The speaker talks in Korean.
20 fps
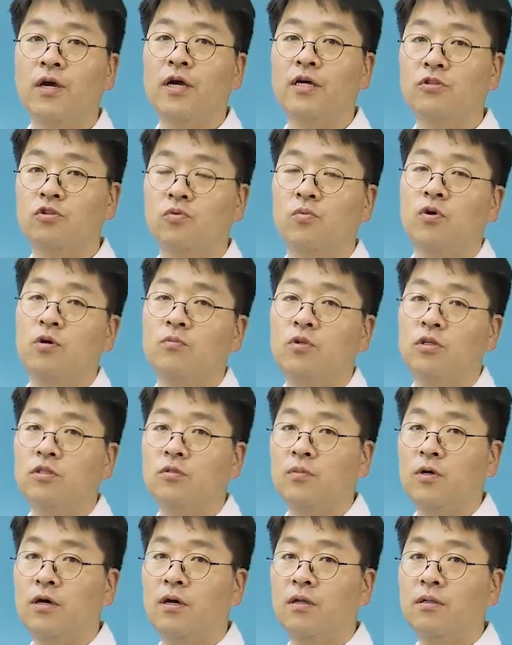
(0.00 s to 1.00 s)
가치로
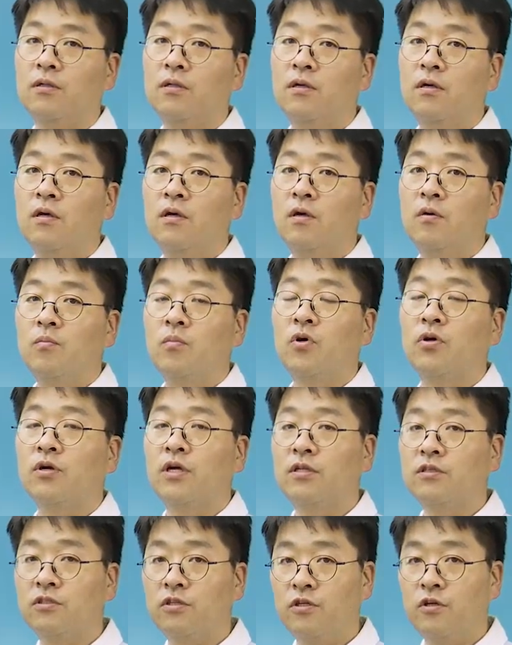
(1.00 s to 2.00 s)
포함되지만 뭐
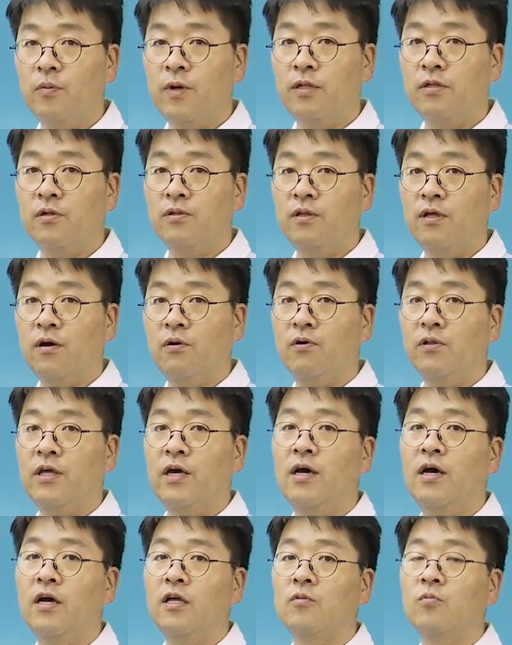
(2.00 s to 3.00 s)
렌트를
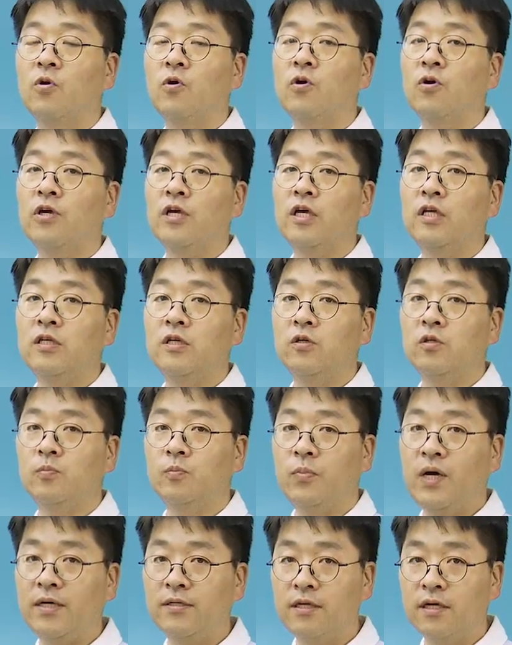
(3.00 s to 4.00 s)
받는다거나 아니면 거기에서
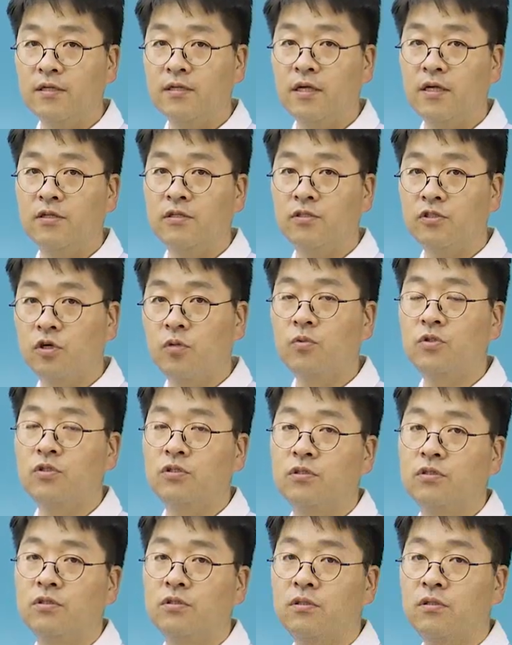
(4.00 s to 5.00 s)
파생되는
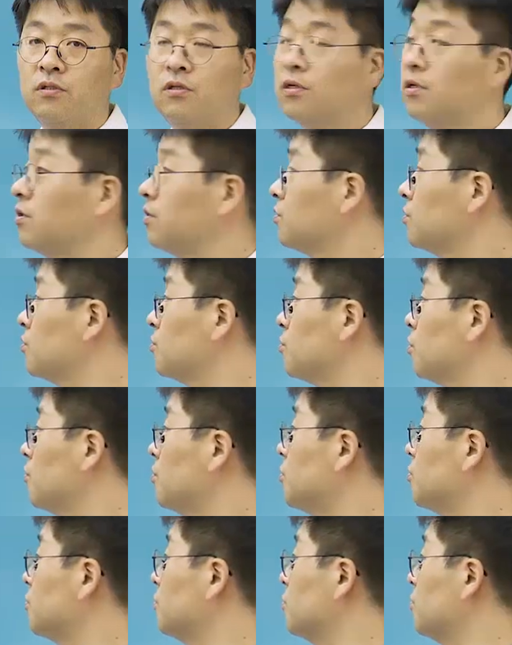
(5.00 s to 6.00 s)
서비스, 그
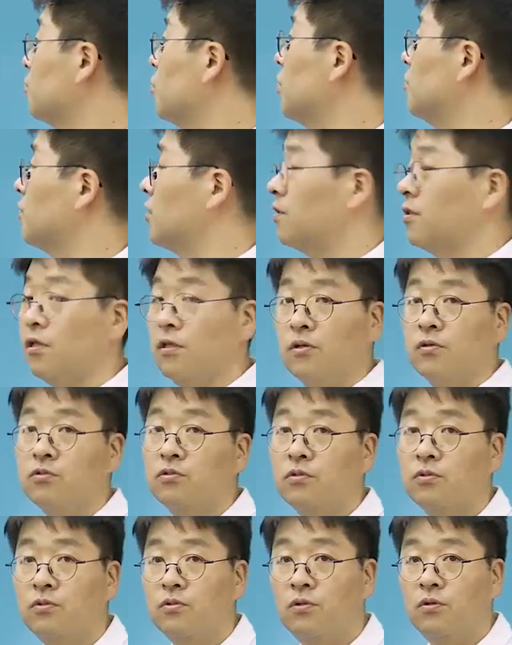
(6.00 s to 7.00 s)
서비스는 포함이 된다는 거죠.
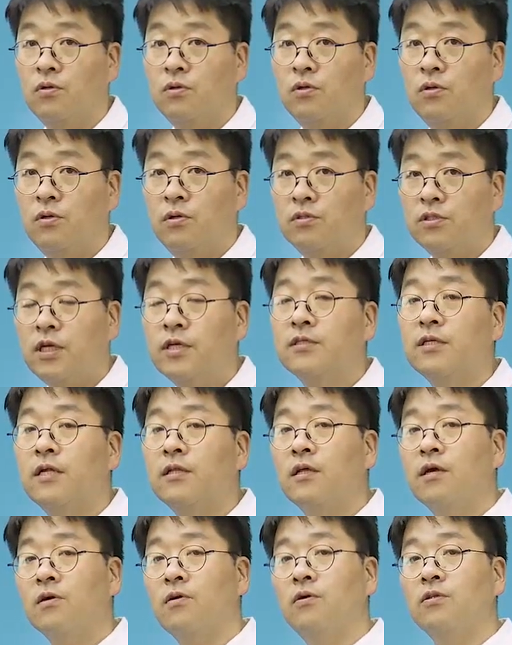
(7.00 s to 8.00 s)

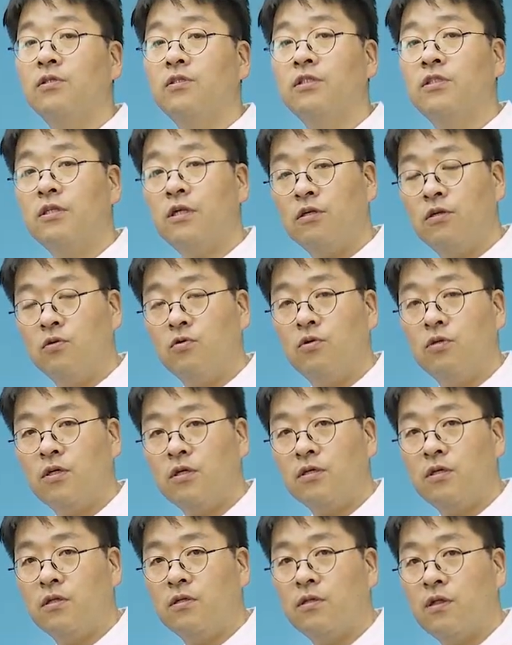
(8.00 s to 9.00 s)
생산된 거는 지난 연도에
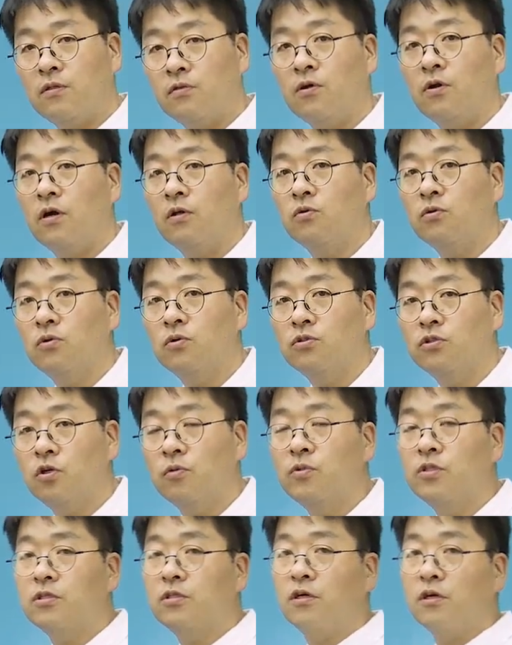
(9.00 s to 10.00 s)
생산됐더라도
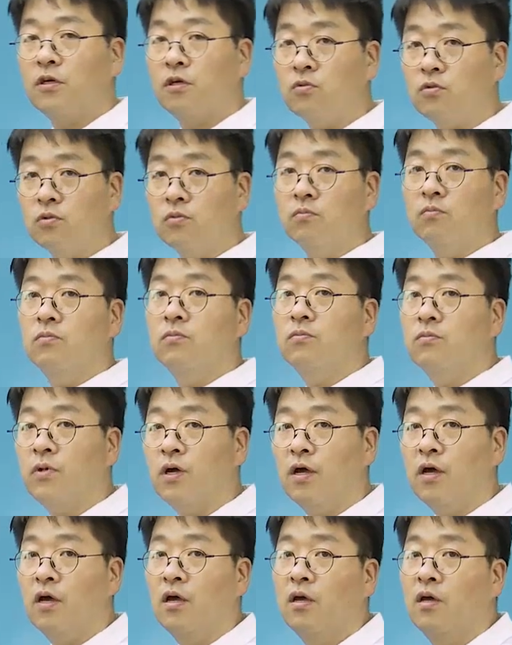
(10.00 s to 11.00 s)
서비스가 계속
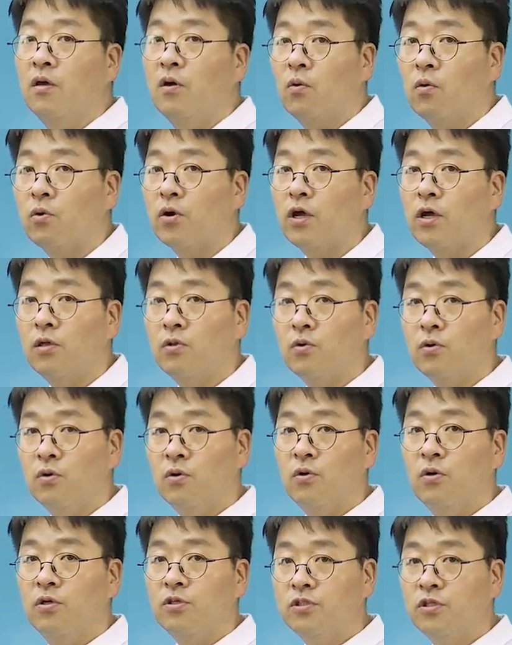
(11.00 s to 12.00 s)
예,
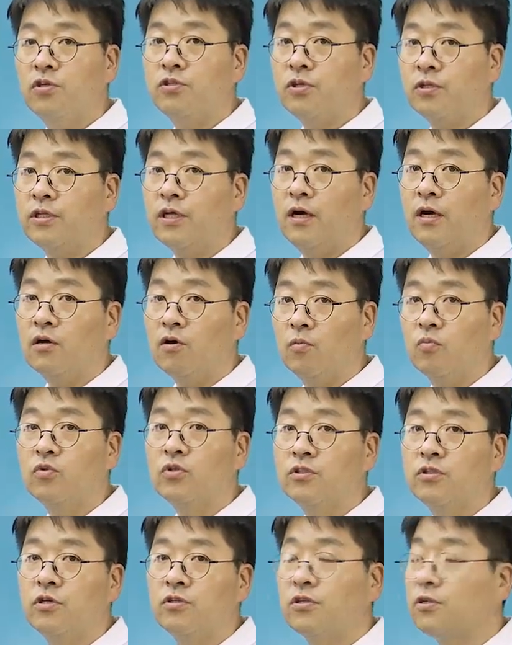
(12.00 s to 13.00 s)
올해에도 쓰여졌다,
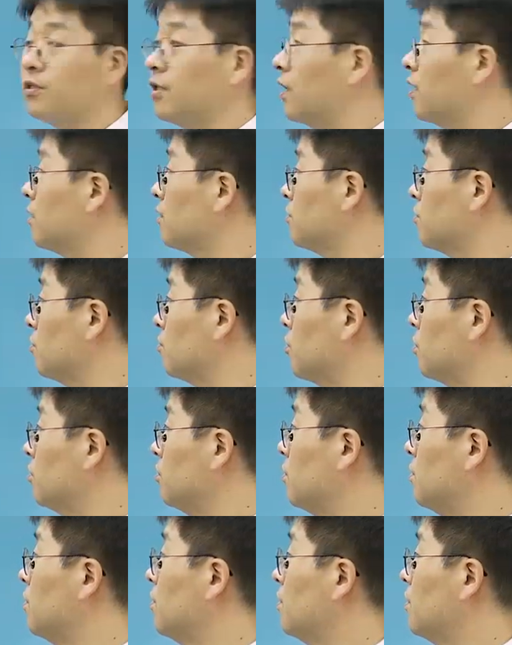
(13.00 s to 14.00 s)
건물이 쓰여졌다 그러면
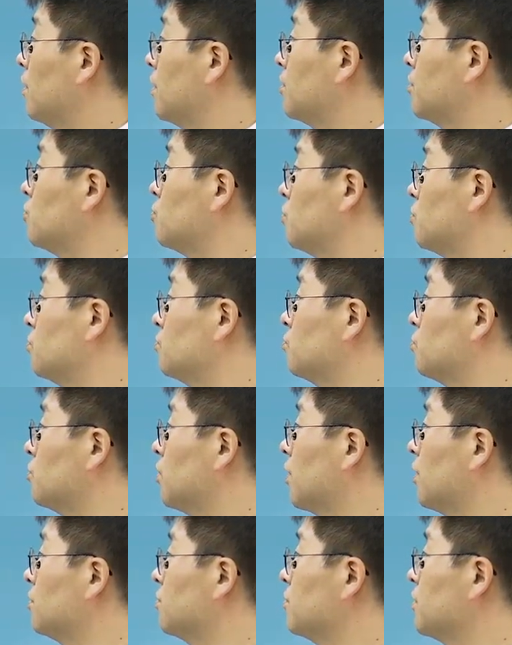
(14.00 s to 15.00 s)
예, 기존
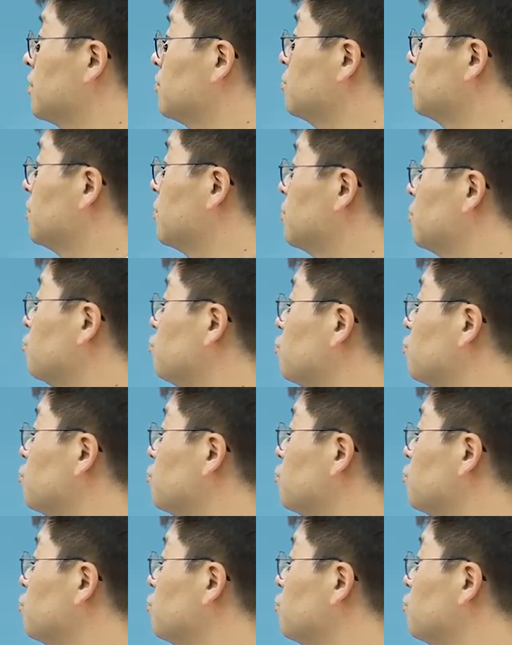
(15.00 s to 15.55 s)
주택에서 창출되는